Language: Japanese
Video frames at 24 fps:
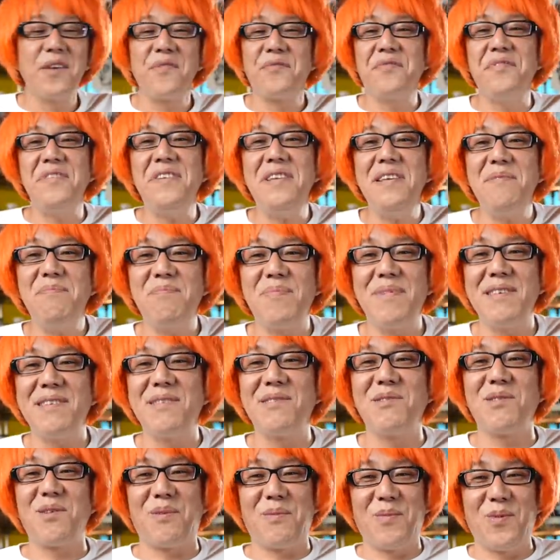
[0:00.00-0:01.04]

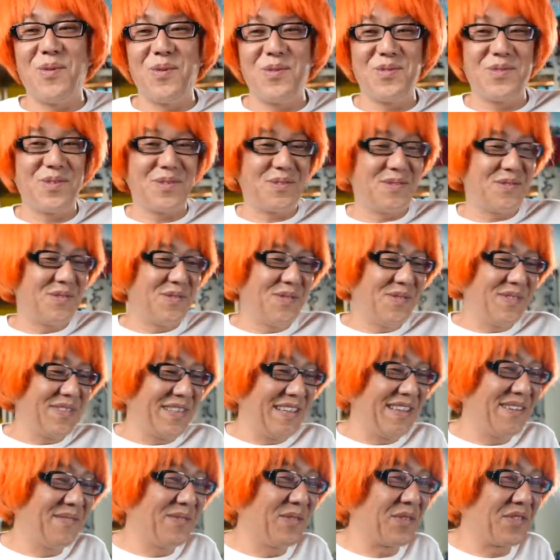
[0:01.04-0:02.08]
フィリピンの猛毒を
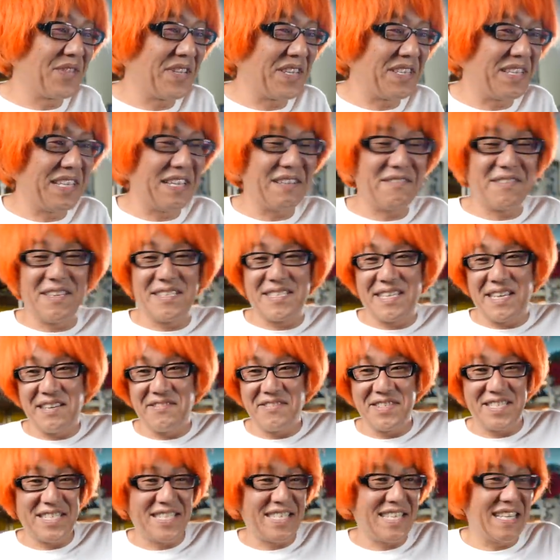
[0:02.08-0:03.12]
ね持ってきてください
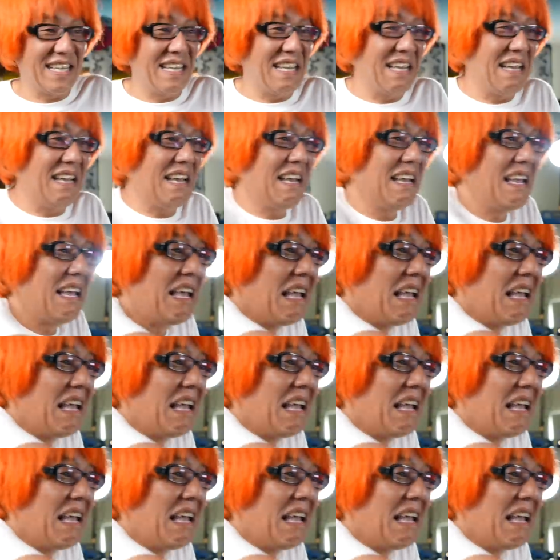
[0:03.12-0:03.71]
ました。は